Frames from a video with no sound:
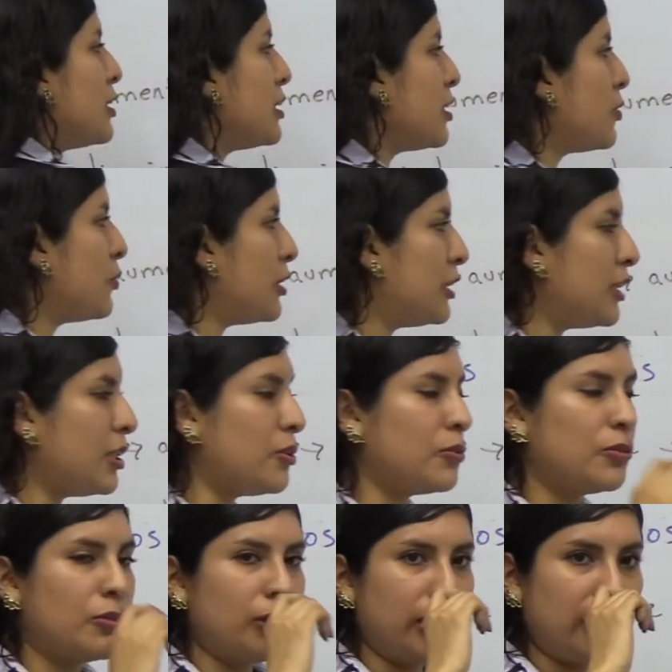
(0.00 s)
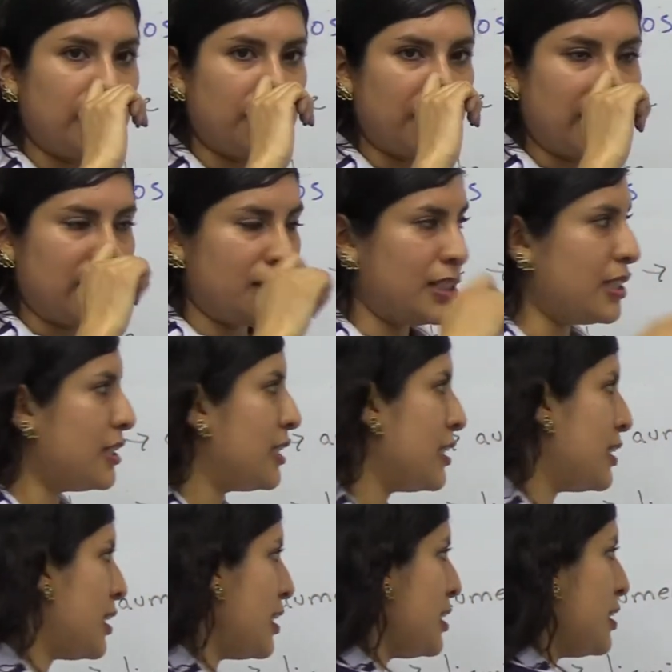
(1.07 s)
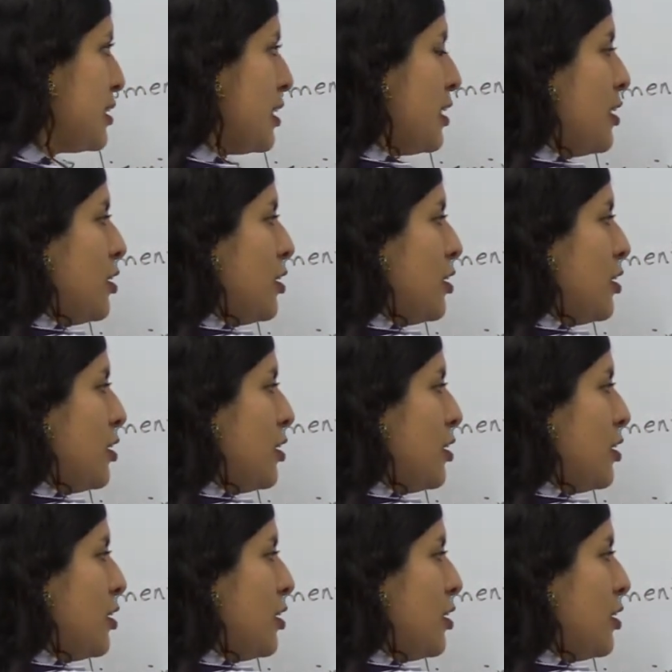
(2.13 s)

51, la diferencia es de 6.